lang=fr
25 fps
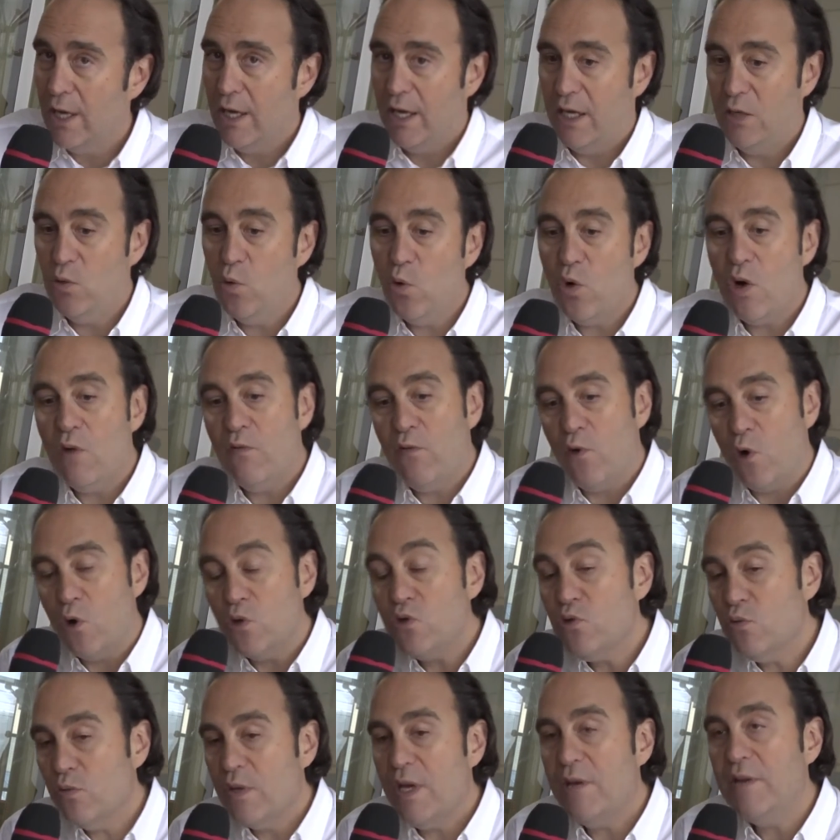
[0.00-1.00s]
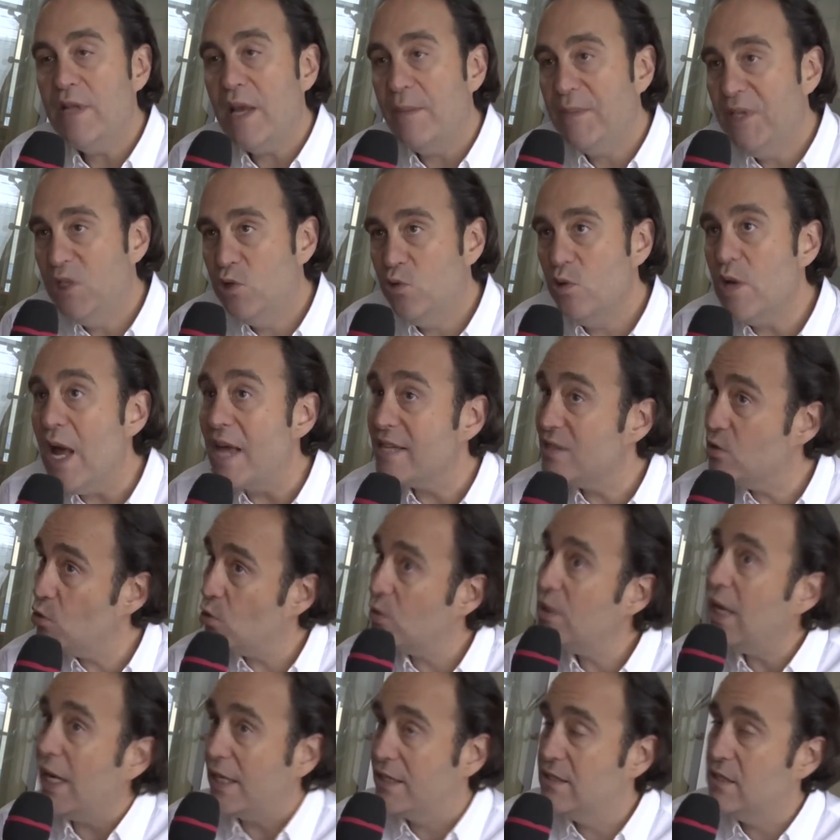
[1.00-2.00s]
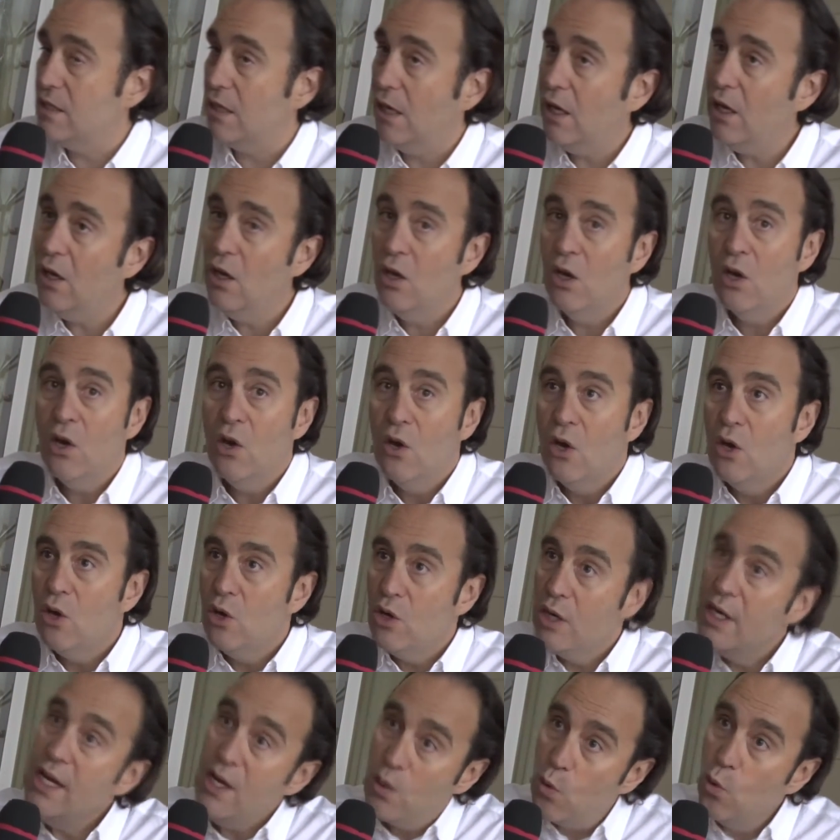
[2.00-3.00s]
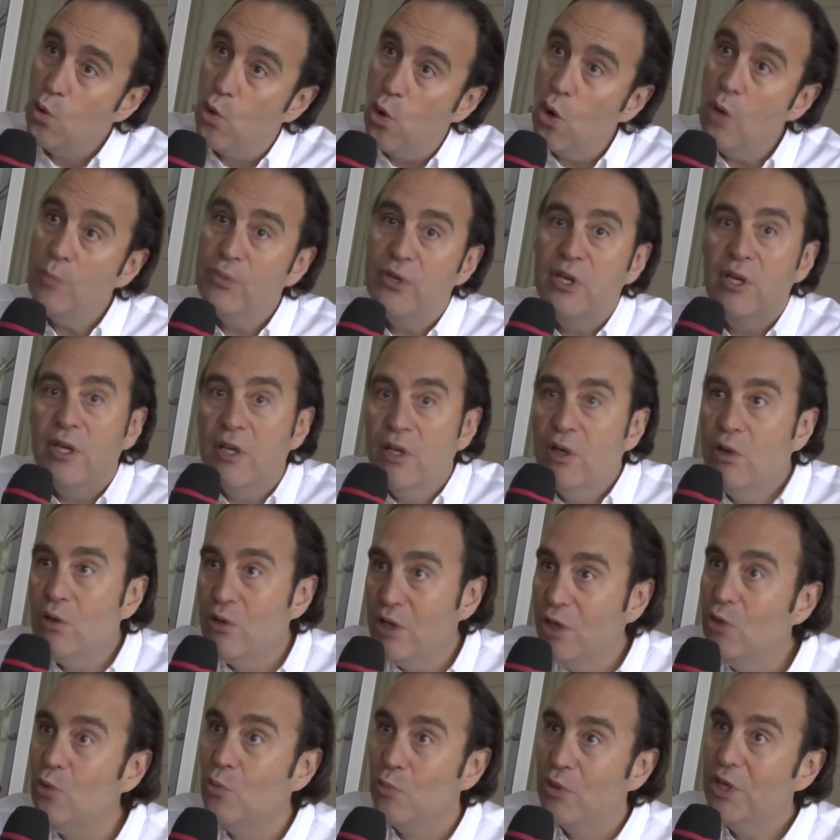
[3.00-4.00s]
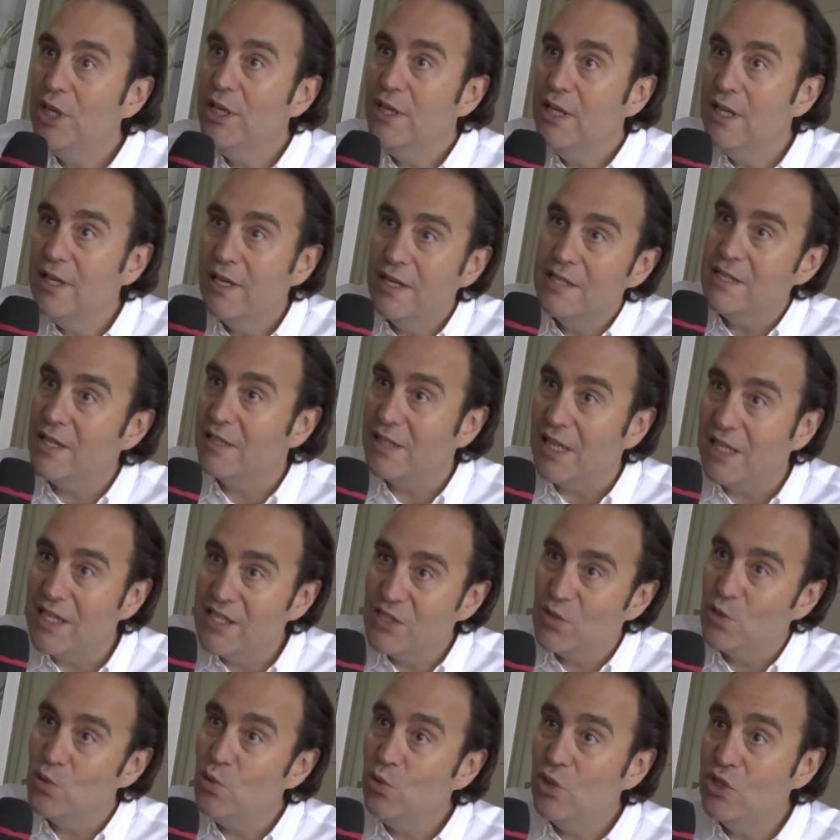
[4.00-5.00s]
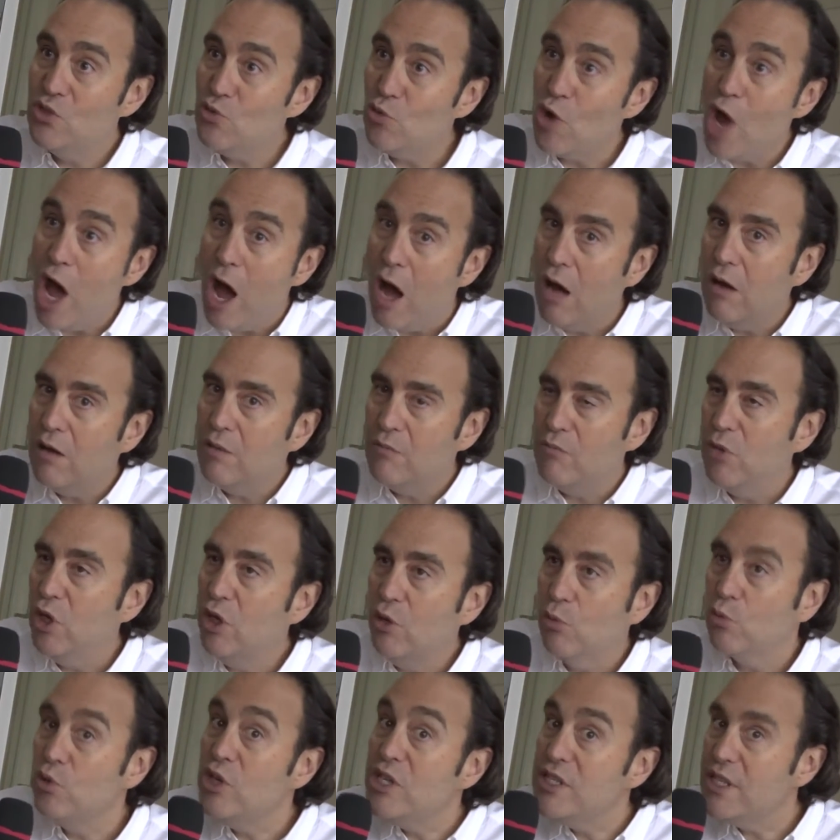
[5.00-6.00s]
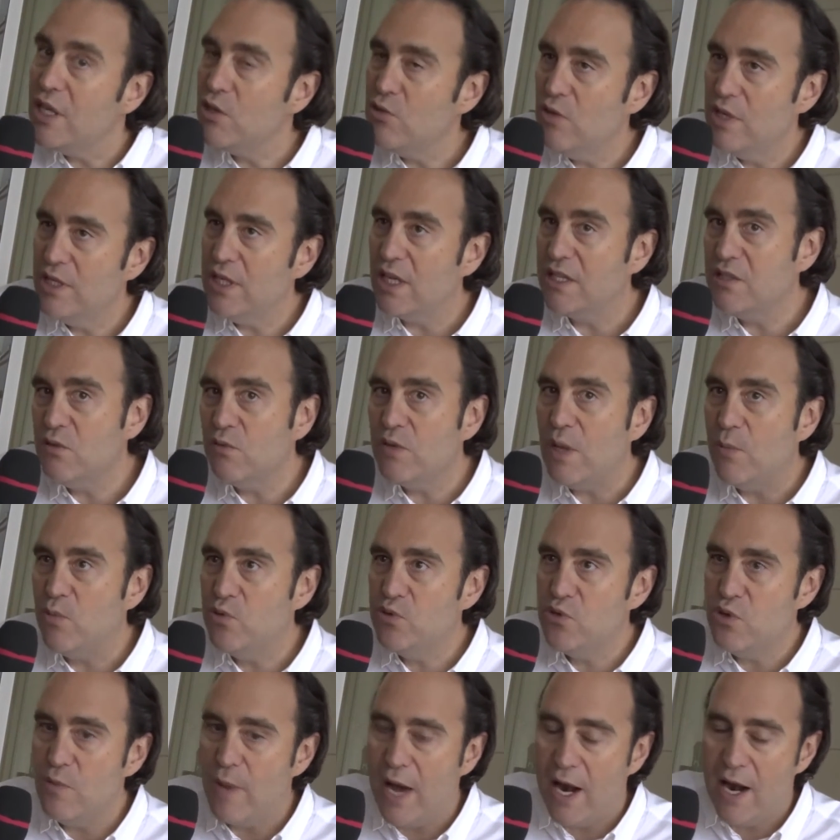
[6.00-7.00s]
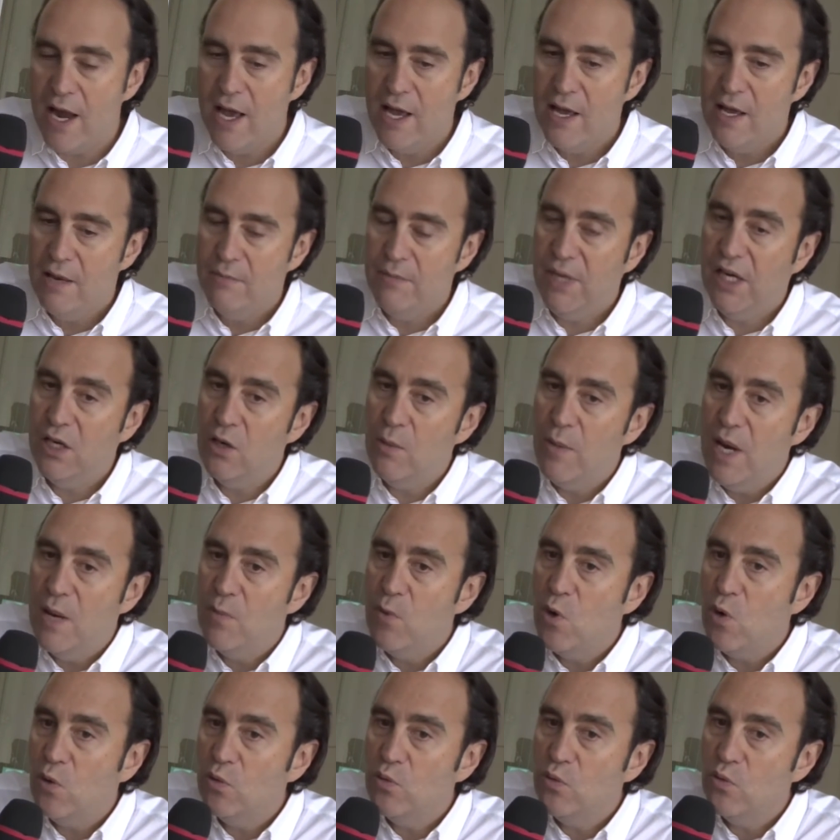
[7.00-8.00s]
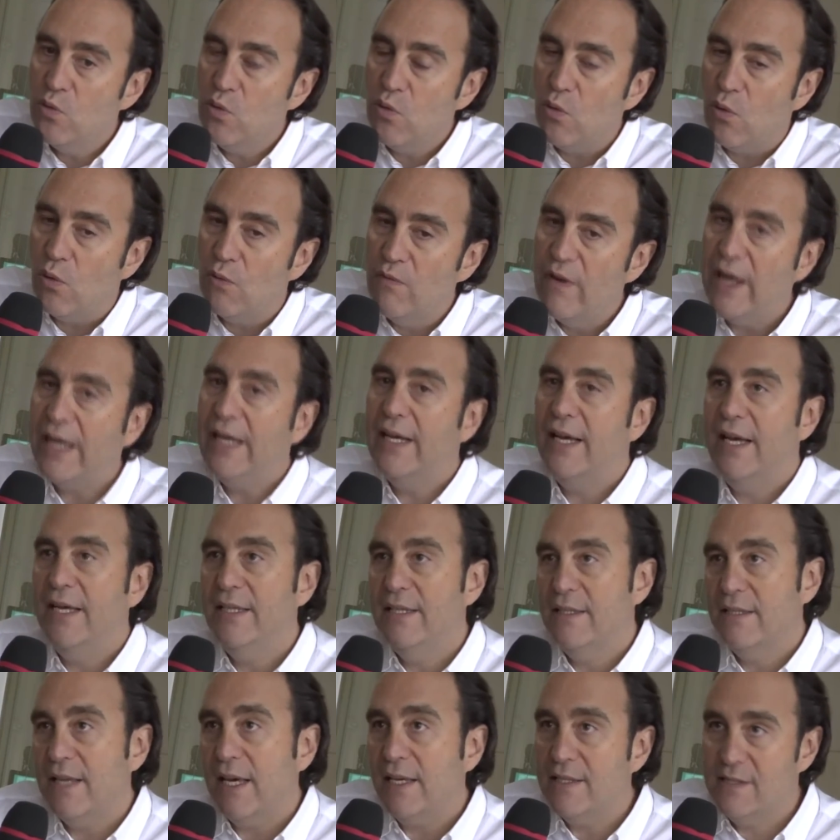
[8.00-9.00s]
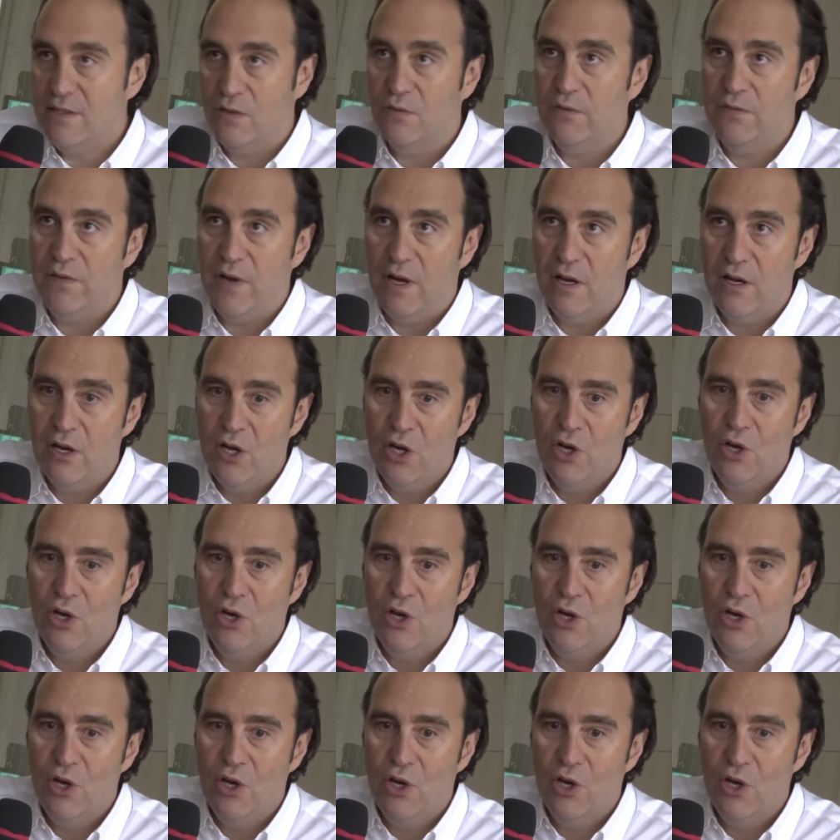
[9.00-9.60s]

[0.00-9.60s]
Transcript: Et donc en France, on a une habitude à surtaxer les locaux, puis y compris les, internationaux qui sont là, hein, mais on essaye de les taxer, on a plus de mal. Mais globalement, donc, on va créer des taxes sans fin.